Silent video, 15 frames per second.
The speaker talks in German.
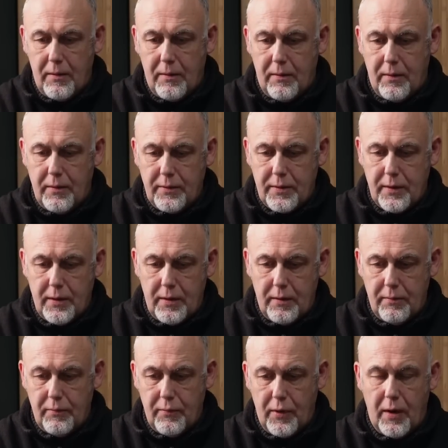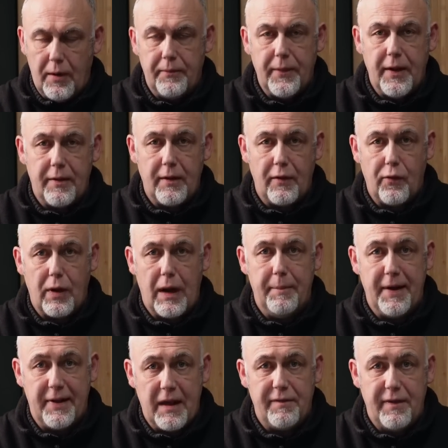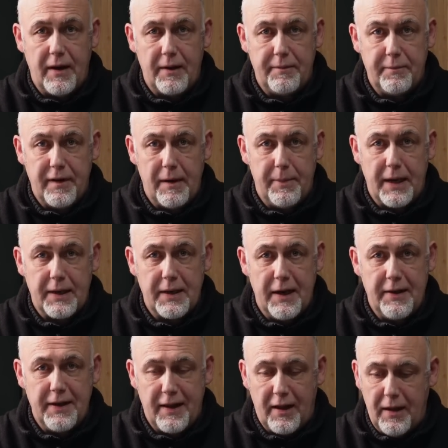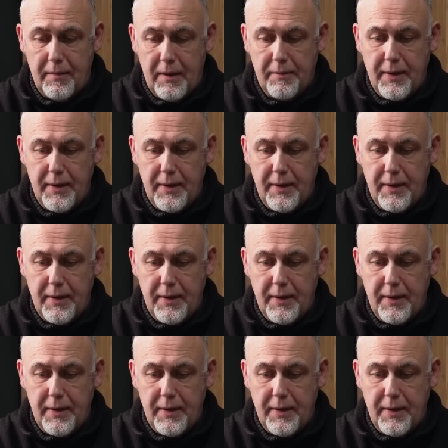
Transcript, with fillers: Und äh, ja, ist dann sogar besser ver verpackt als jetzt hier bei